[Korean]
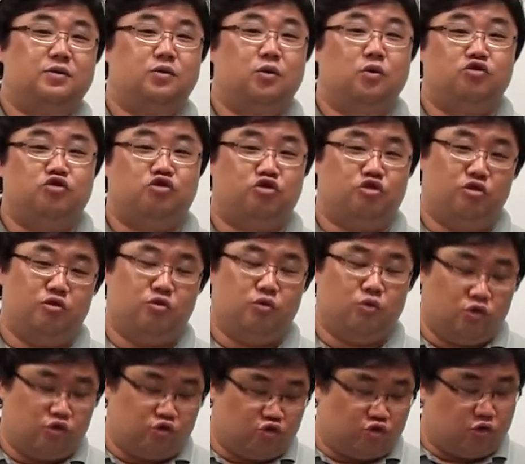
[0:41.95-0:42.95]
노출.
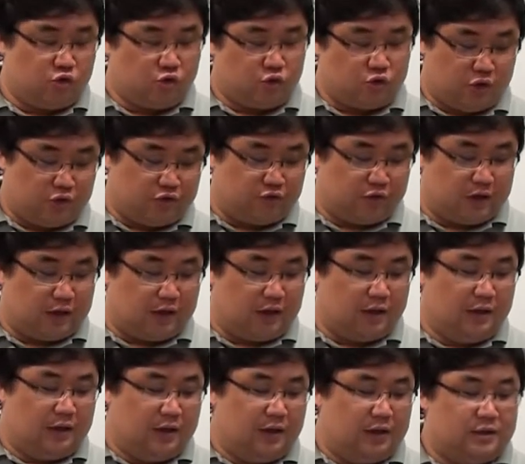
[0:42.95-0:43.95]
노출을 조정해 준다.
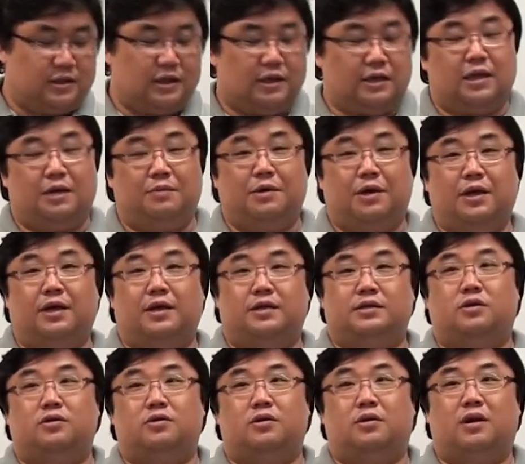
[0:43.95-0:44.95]
자, 그다음에
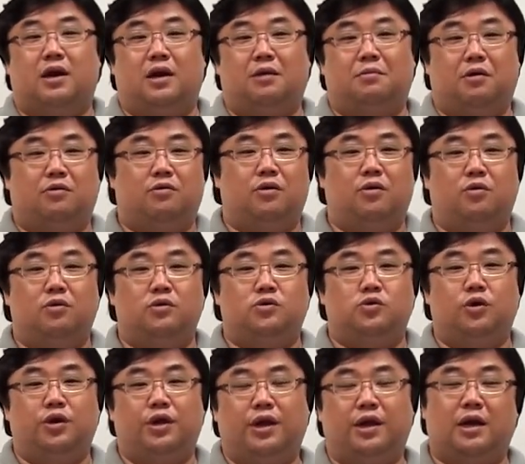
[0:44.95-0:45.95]
셔터를 알아봤고요. 오늘
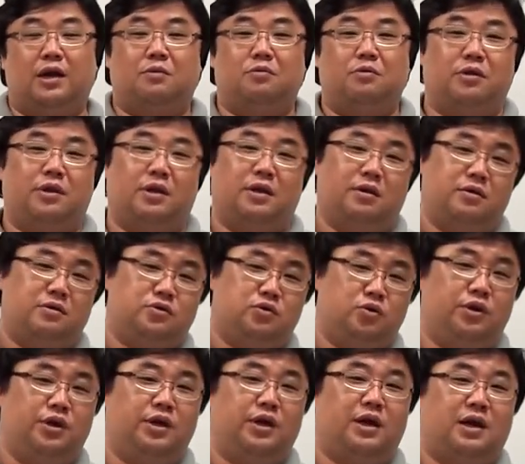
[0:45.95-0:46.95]
조리개를 알아보는데요.
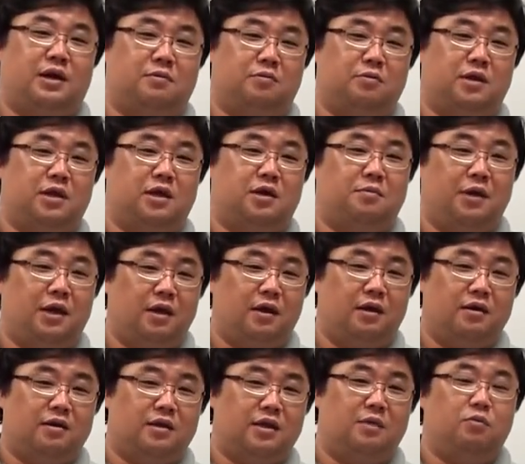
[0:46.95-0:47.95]
조리개를 알아본 다음에
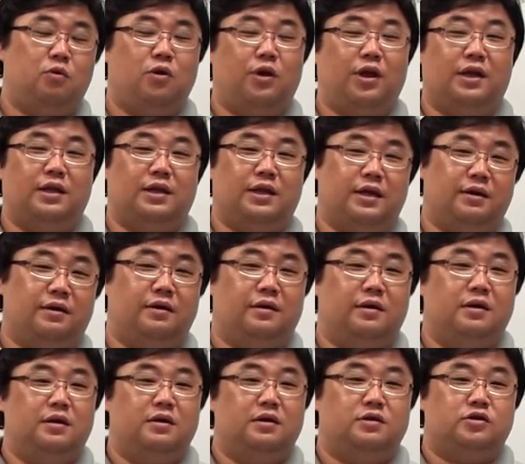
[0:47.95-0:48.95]
그다음에 뭘 해야 돼요?
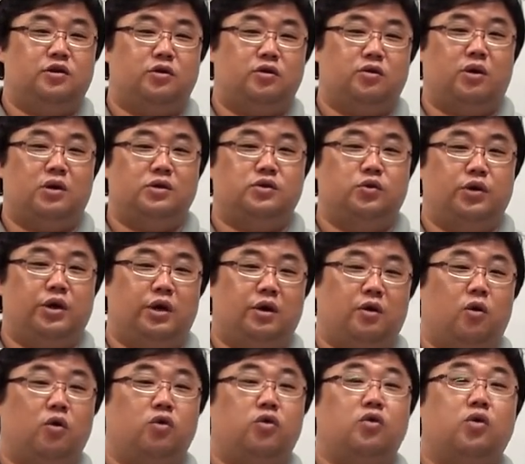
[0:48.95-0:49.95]
셔터와 조리개를
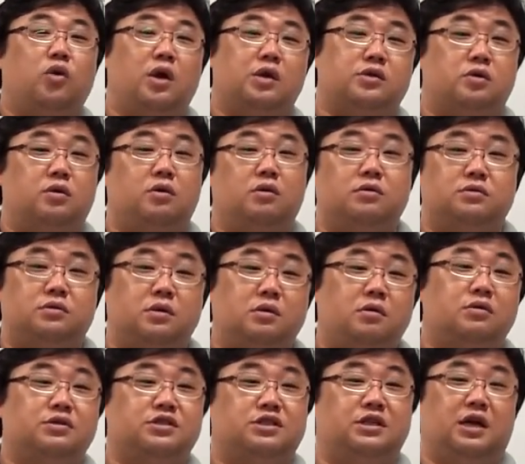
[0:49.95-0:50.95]
어떻게 해서 쓸
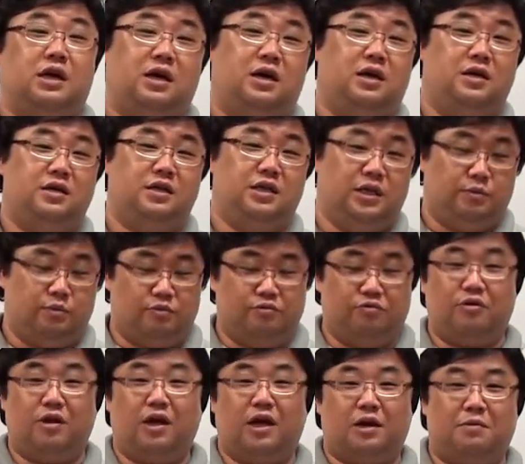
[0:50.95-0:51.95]
것이냐. 이
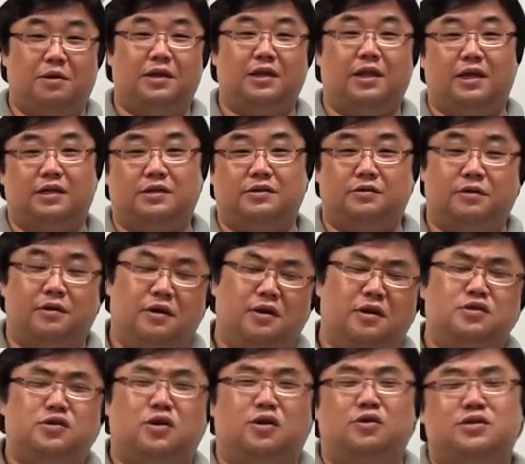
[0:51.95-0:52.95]
부분도 알아봐야 되겠죠.
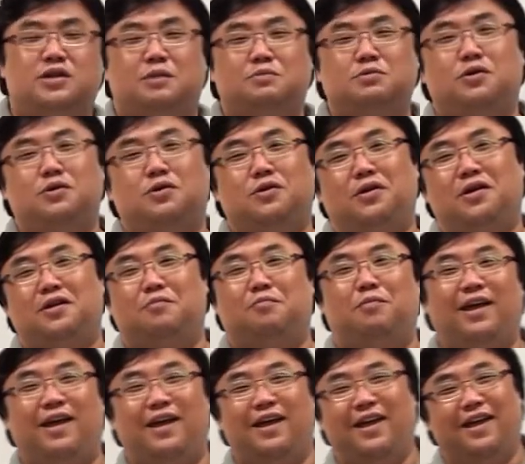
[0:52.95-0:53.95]
저는 참 성격이
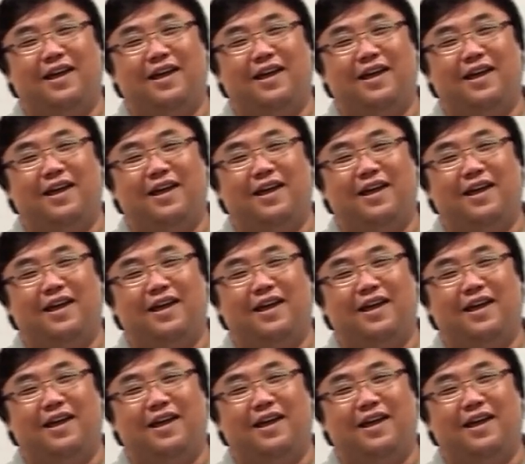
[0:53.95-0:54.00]
급해.